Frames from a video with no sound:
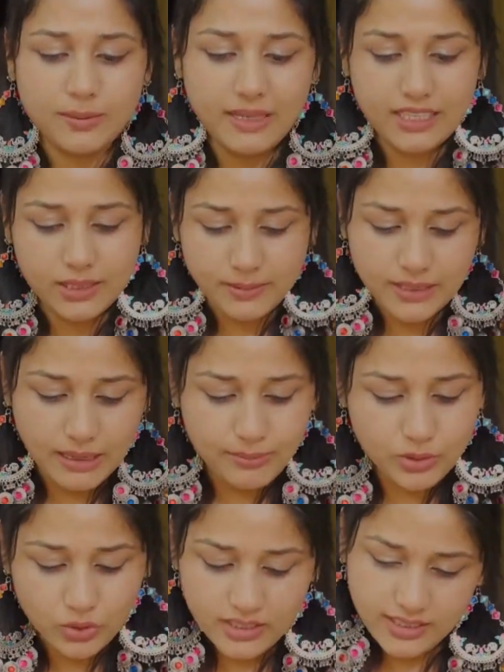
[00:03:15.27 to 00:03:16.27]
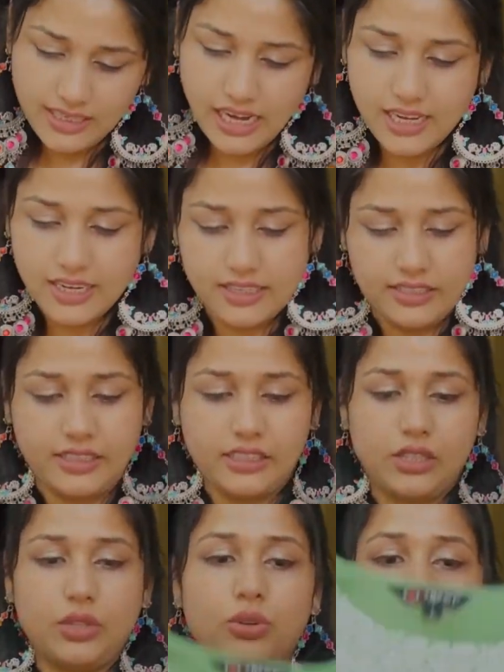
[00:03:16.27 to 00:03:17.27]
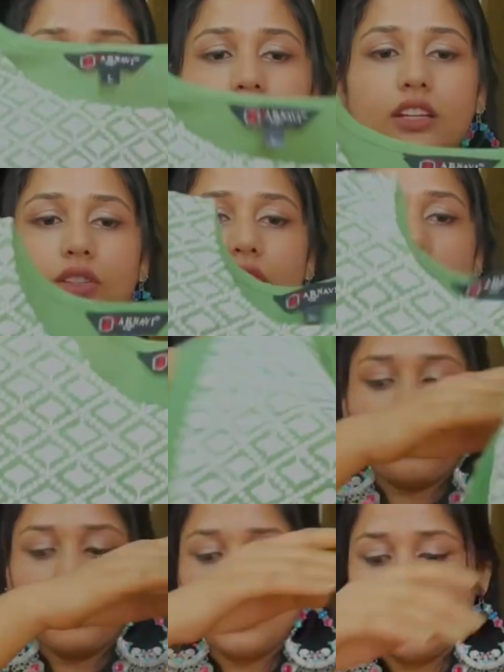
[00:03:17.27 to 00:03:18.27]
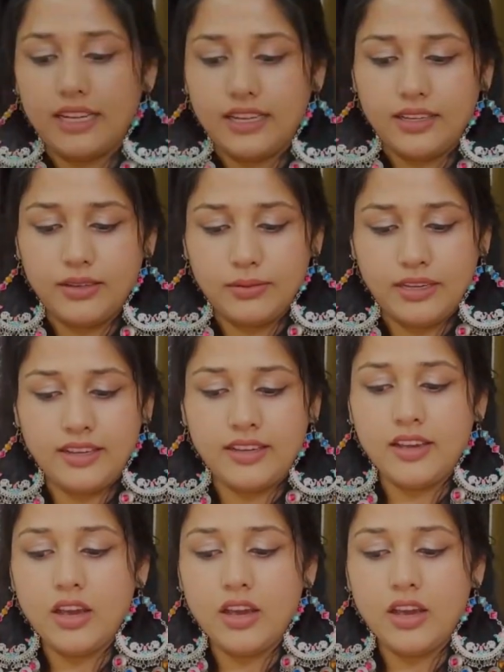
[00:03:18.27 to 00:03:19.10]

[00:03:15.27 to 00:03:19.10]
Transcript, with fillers: पे है इसलिए आप इसको स्टाइल कर सकते हो तो एक ये कुर्ता मैं